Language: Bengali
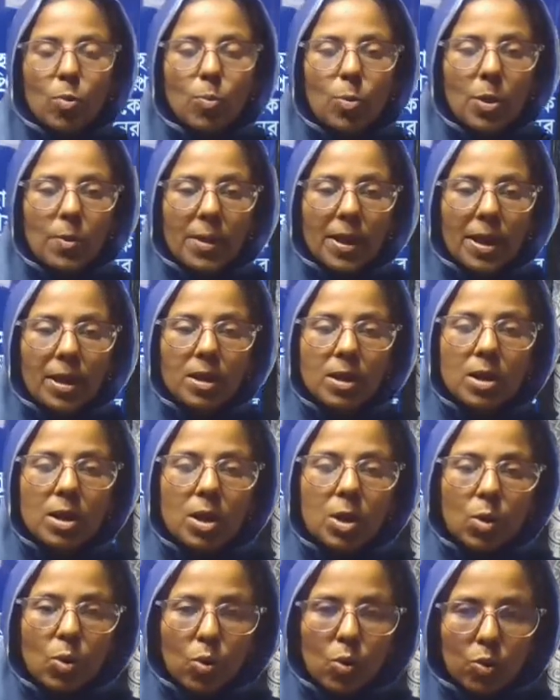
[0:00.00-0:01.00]
প্রেমে
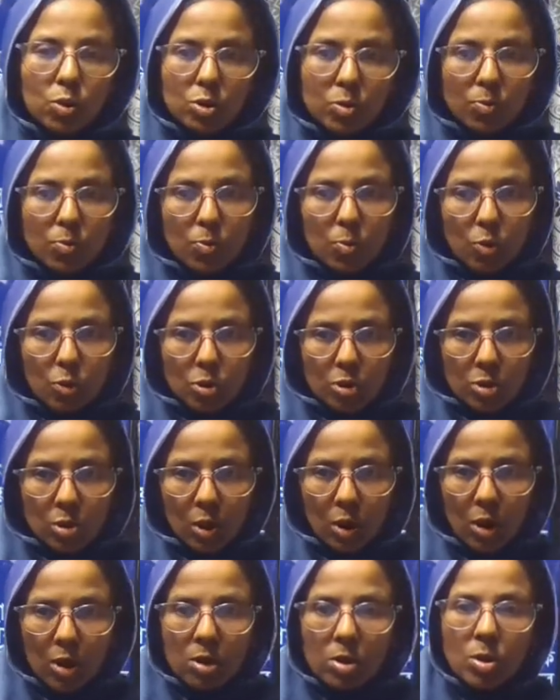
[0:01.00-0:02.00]
উদ্বুদ্ধ
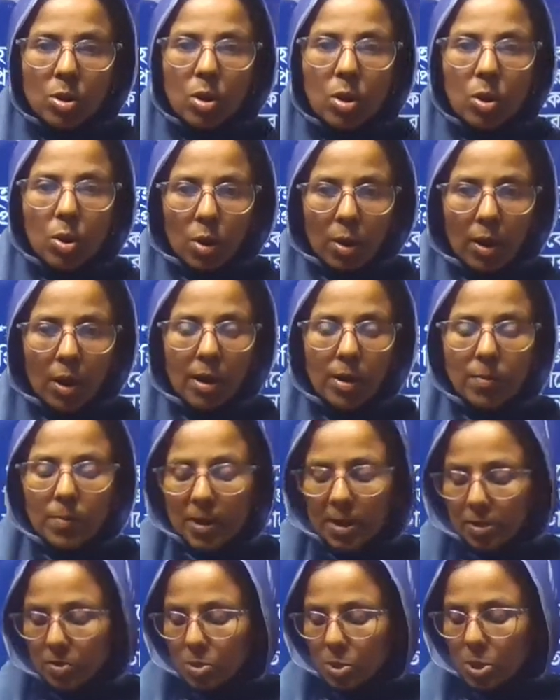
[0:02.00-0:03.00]
করা
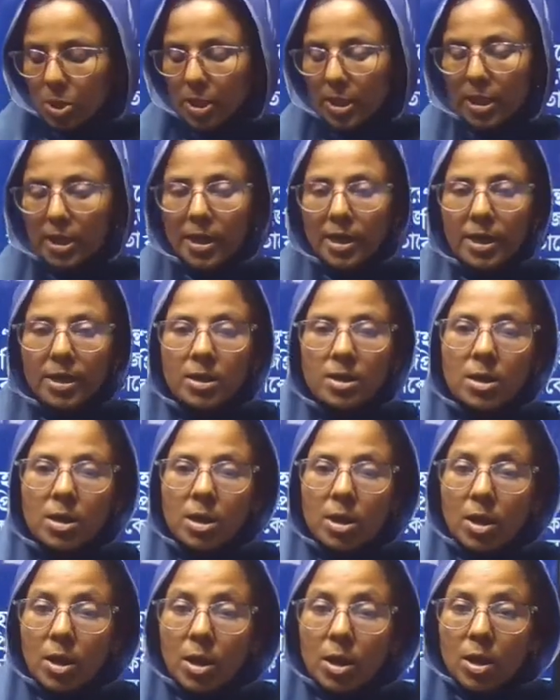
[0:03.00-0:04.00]
মানে হচ্ছে এখানে
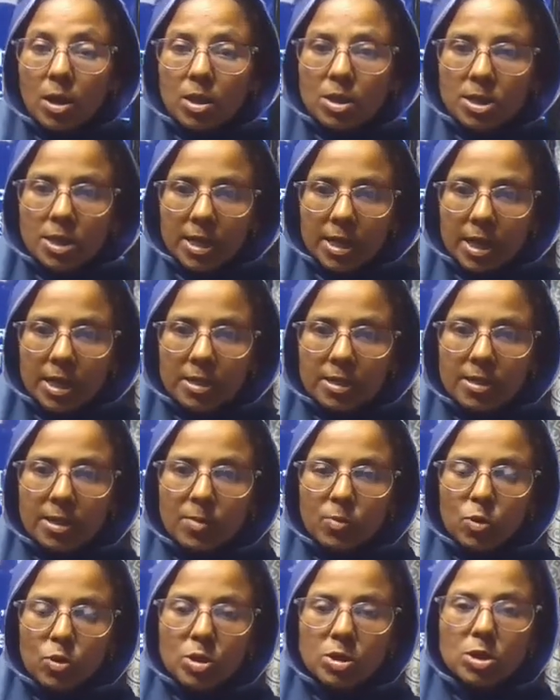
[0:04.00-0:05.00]
শিক্ষার্থীদের
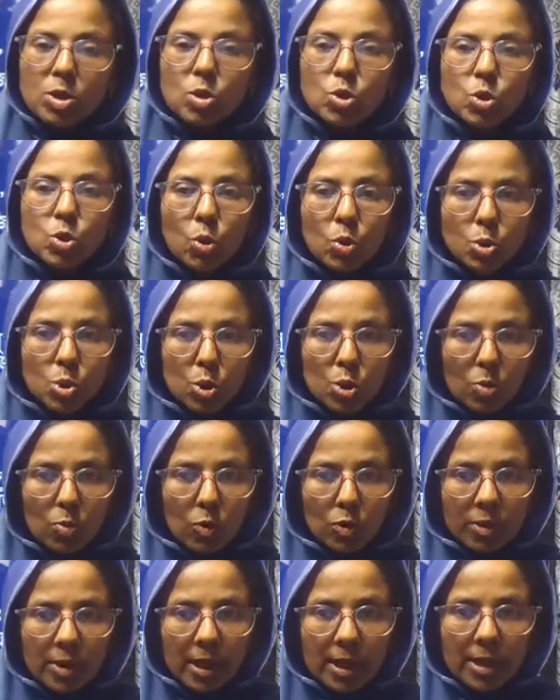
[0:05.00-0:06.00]
মধ্যে যেন
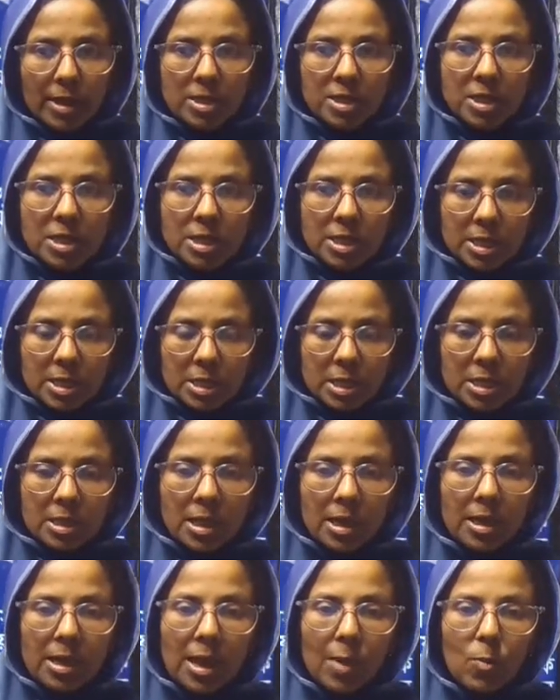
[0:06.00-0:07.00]
সৌজন্যবোধ থাকে শিষ্টাচার
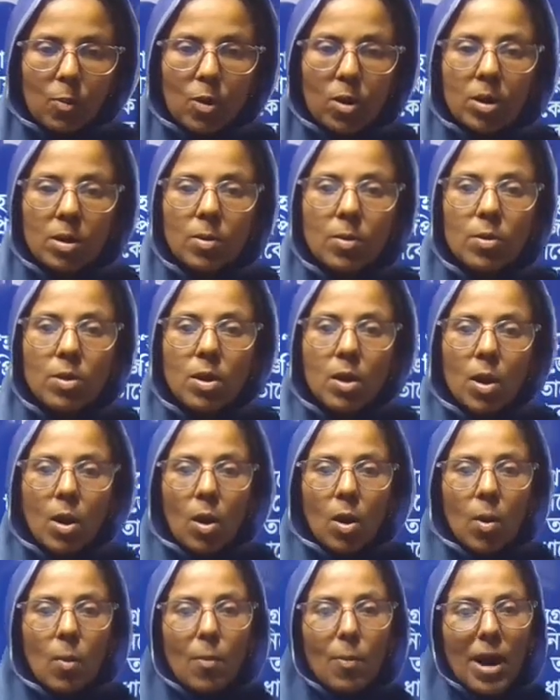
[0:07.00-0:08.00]
থাকে এবং
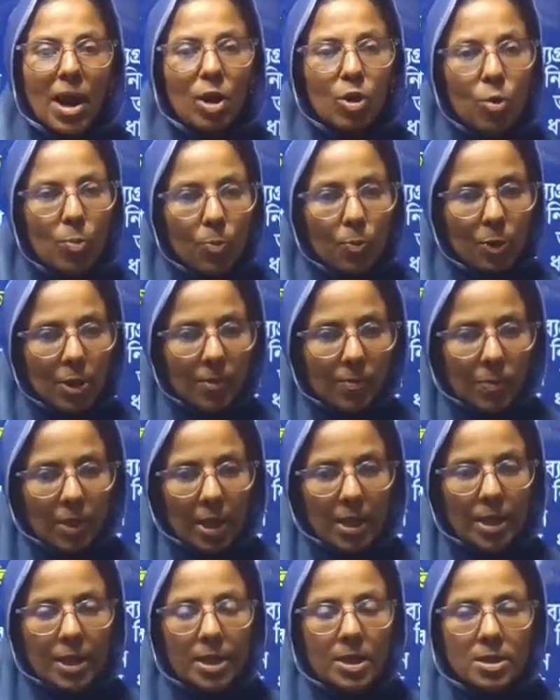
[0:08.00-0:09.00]
মানব প্রেম
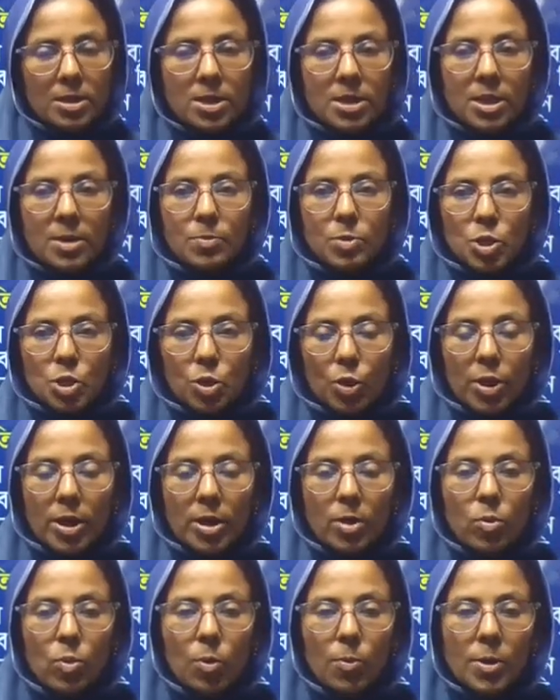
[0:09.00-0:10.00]
থাকে সে বিষয়ে
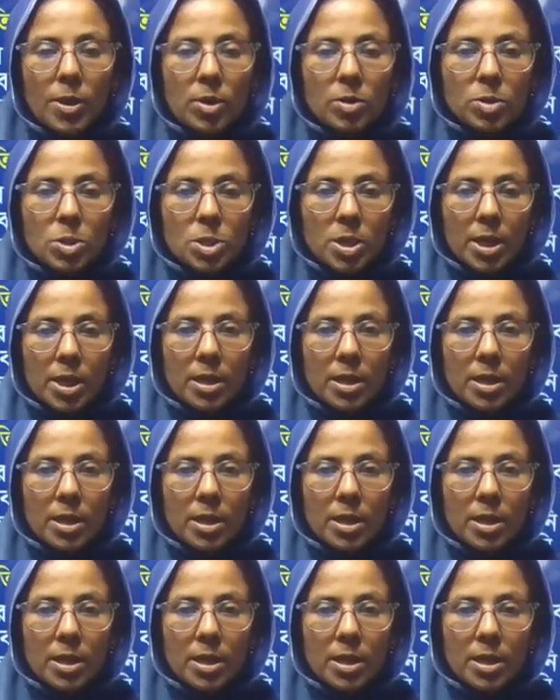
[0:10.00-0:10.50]
কবি হচ্ছে